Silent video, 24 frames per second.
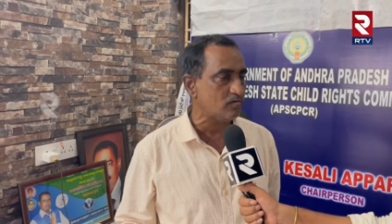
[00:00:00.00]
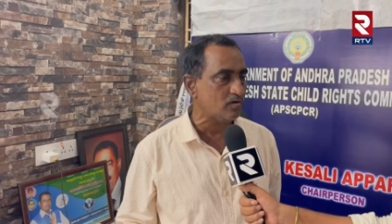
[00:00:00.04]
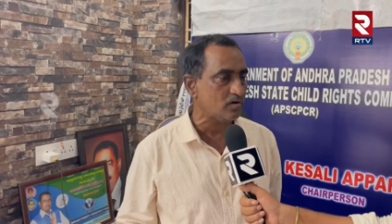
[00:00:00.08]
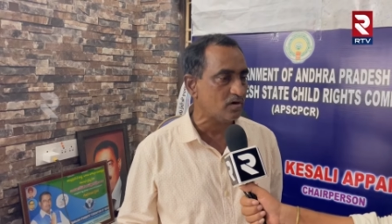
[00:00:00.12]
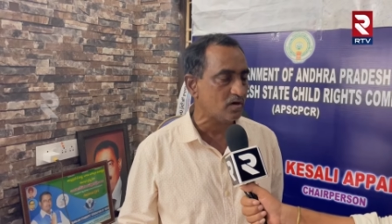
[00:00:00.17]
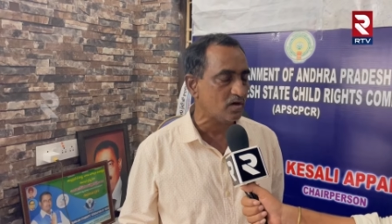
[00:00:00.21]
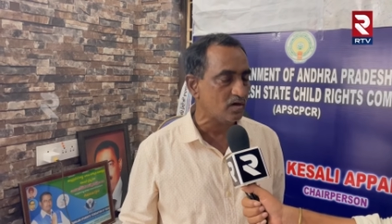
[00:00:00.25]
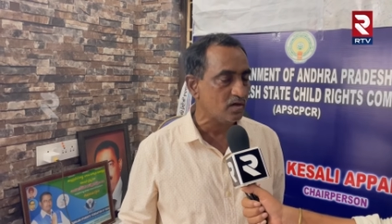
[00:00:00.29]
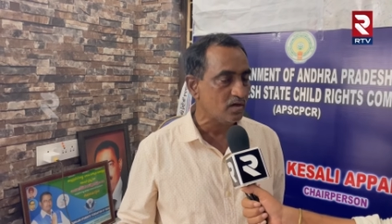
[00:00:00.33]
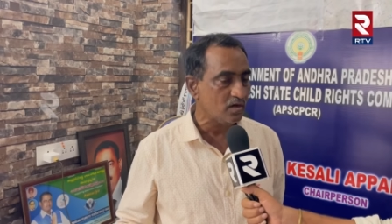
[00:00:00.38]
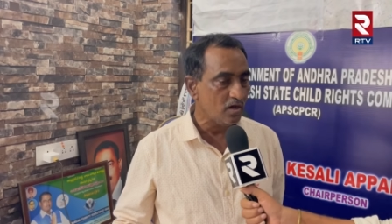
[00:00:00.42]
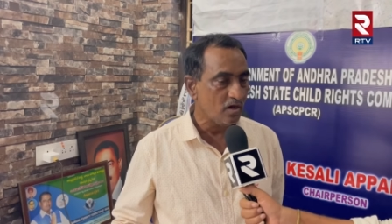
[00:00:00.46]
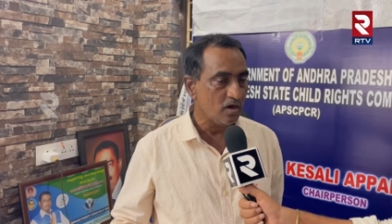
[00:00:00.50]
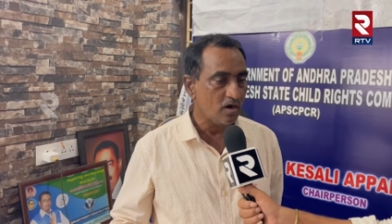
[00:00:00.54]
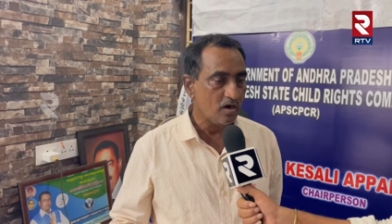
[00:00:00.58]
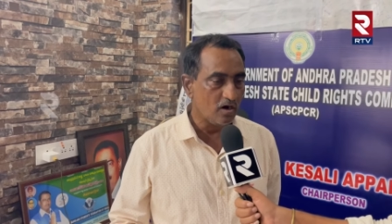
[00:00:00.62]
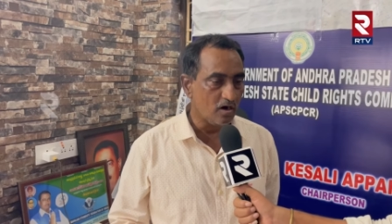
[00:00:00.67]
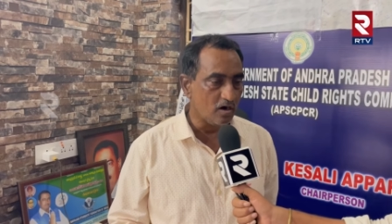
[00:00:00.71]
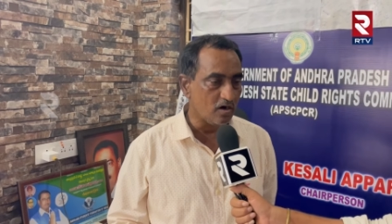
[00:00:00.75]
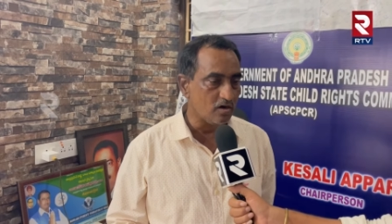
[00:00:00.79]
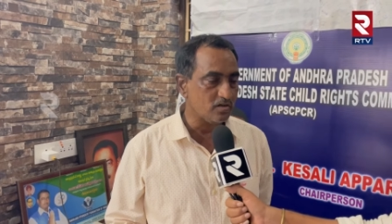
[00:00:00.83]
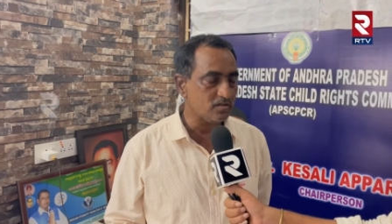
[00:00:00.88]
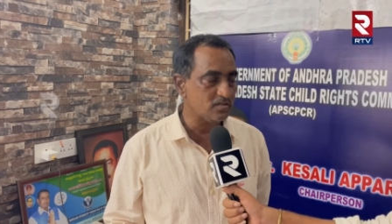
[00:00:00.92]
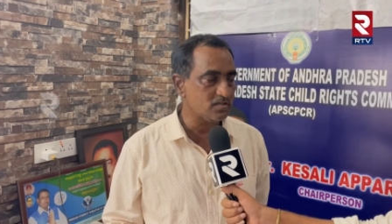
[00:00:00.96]
కూడా
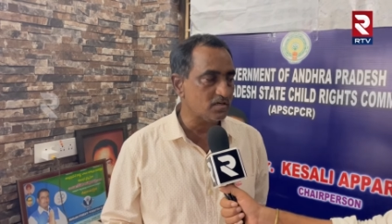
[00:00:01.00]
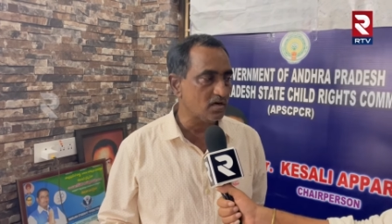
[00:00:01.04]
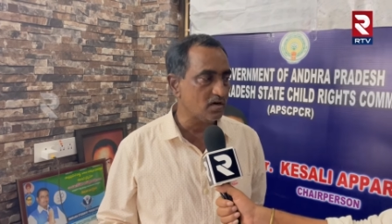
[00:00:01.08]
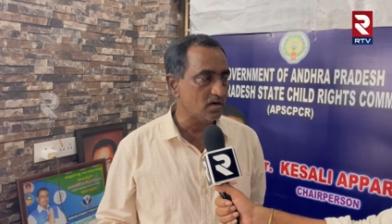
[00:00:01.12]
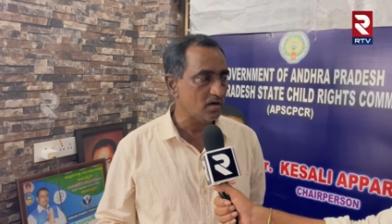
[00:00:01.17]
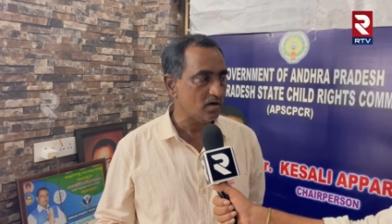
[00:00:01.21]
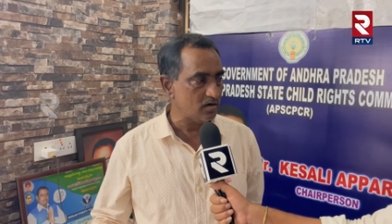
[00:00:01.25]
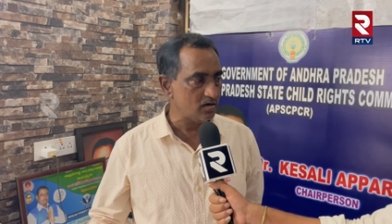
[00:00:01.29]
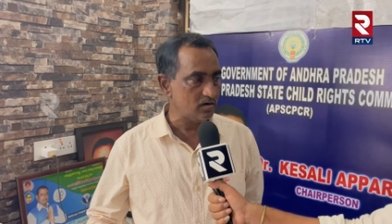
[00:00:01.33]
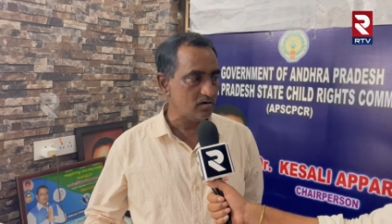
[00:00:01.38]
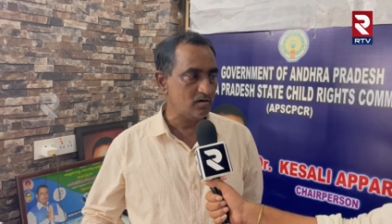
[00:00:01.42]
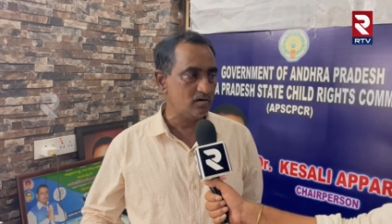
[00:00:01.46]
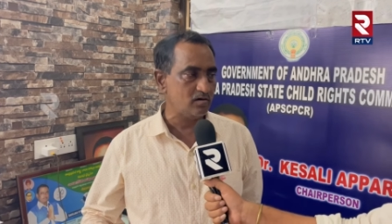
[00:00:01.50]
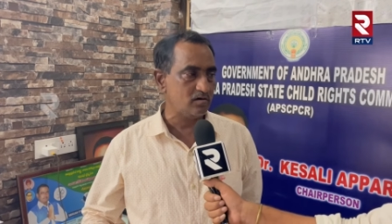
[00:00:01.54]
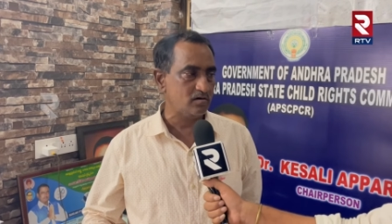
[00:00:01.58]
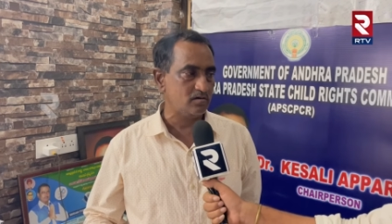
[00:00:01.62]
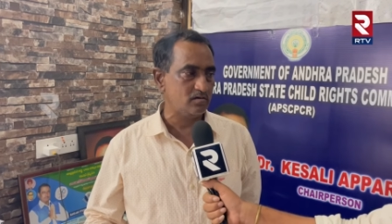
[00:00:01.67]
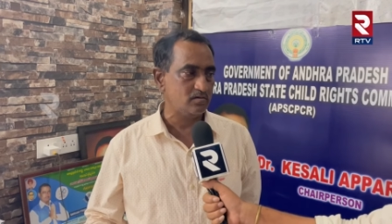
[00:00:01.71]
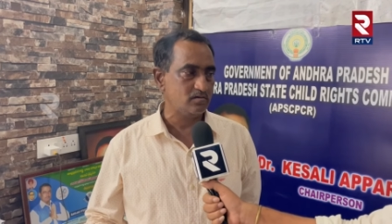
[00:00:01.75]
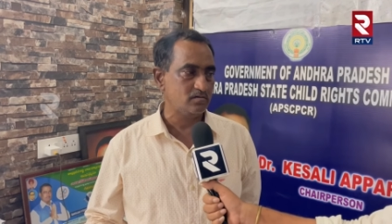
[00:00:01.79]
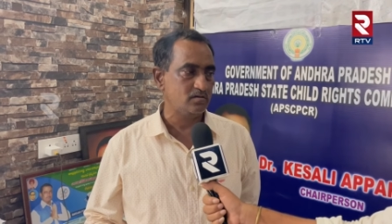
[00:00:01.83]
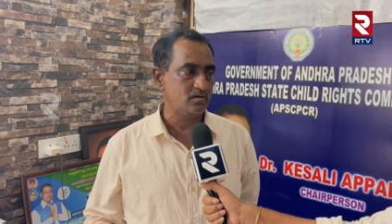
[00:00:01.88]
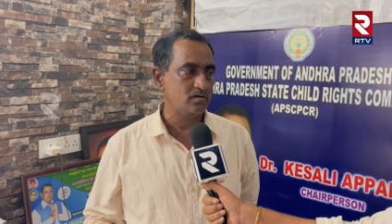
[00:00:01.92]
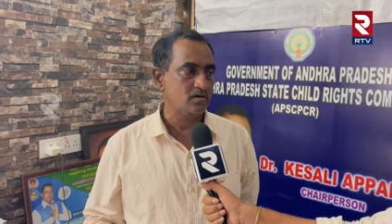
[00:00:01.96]
ఆరు జిల్లాల్లో
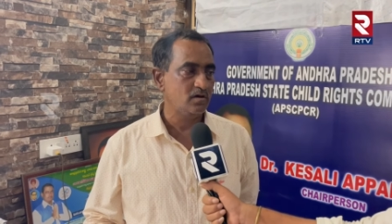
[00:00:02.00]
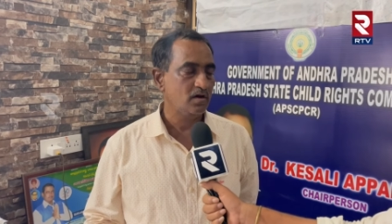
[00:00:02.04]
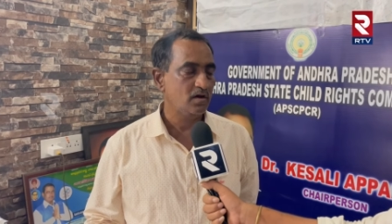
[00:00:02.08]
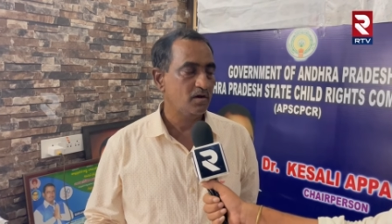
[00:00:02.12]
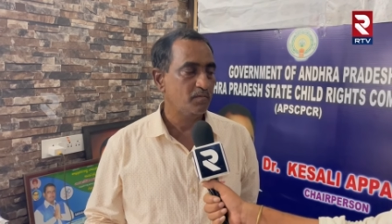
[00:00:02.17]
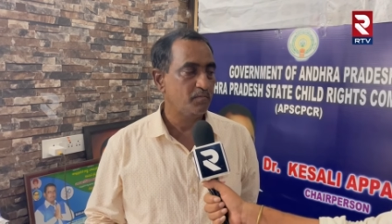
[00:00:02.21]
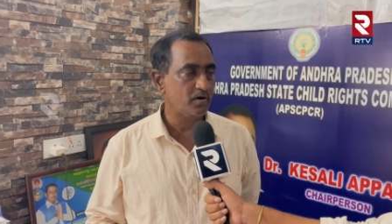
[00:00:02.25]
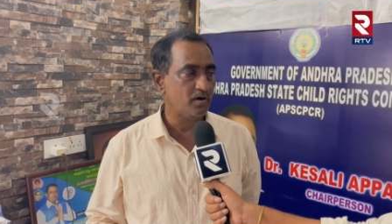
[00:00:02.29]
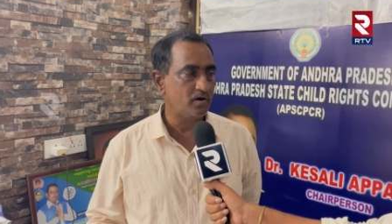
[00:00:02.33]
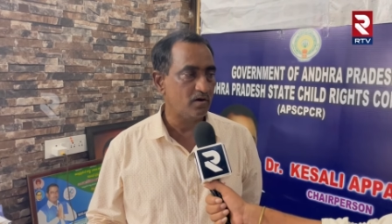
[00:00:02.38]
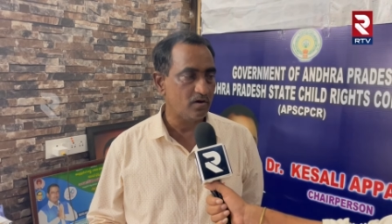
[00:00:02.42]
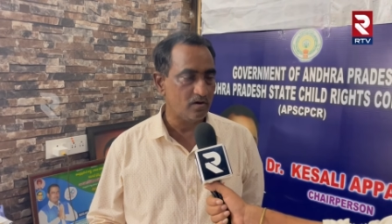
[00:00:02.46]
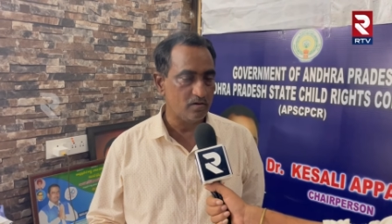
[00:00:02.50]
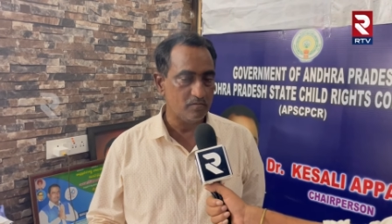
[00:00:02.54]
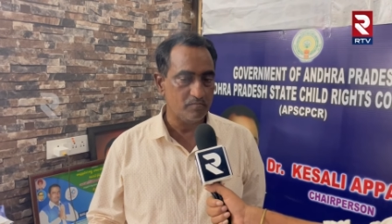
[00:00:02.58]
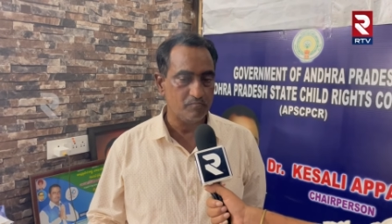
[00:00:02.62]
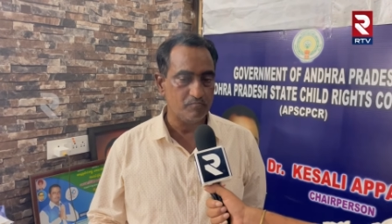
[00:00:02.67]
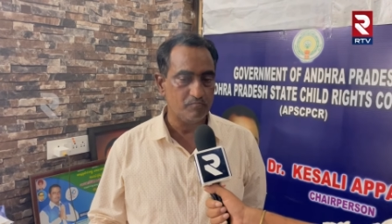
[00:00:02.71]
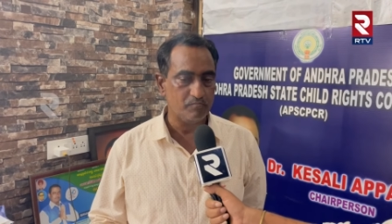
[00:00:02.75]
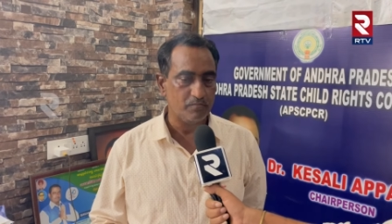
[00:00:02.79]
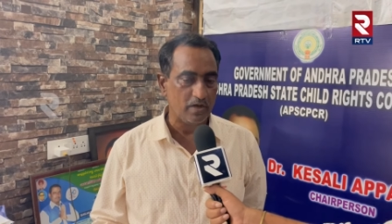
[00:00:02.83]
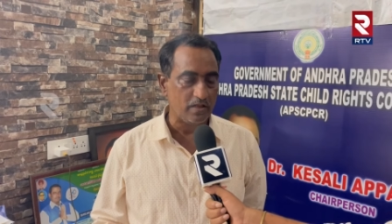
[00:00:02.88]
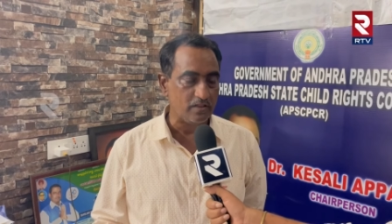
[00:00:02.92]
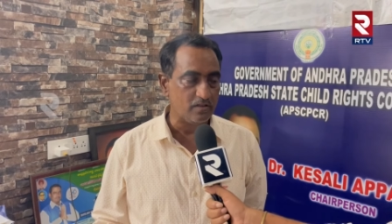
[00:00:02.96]

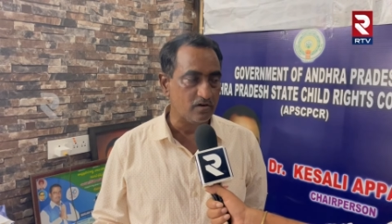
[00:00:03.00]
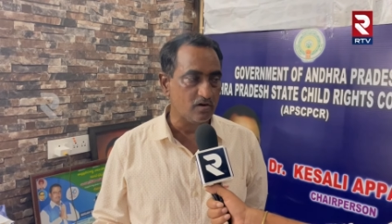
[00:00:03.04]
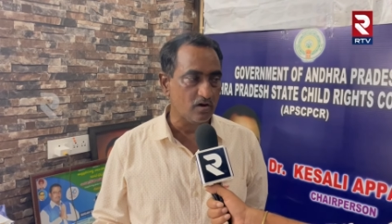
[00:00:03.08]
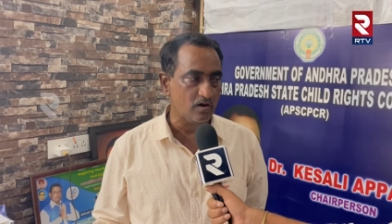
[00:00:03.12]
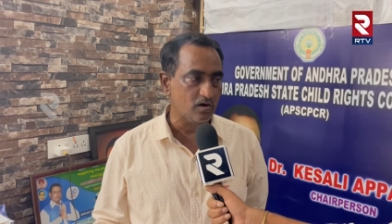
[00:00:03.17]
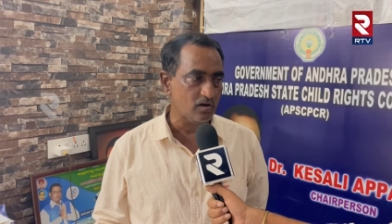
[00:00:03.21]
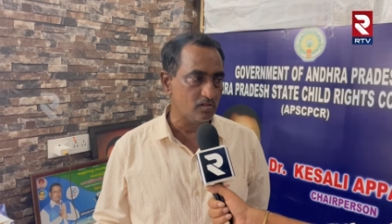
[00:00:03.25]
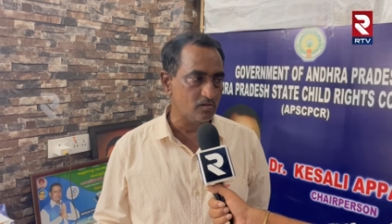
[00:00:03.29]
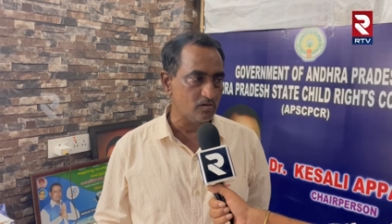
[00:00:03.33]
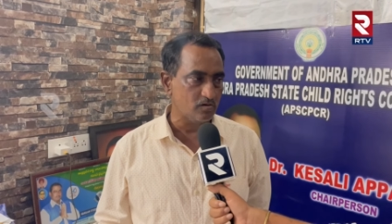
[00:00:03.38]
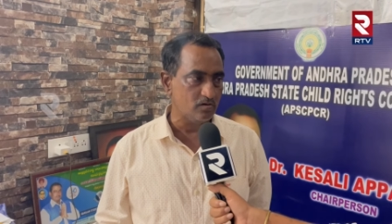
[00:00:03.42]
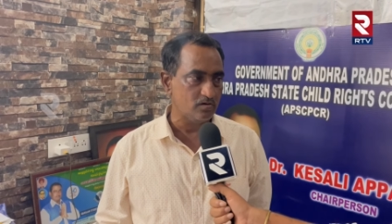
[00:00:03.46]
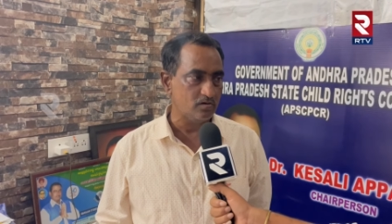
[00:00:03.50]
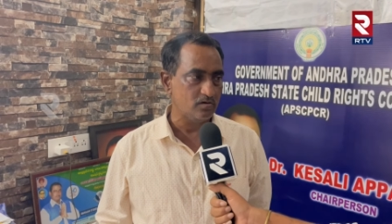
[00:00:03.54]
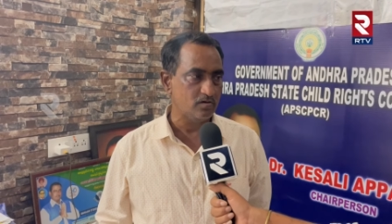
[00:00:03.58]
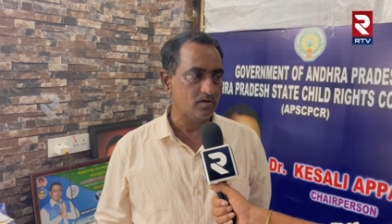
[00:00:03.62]
అధికారులతో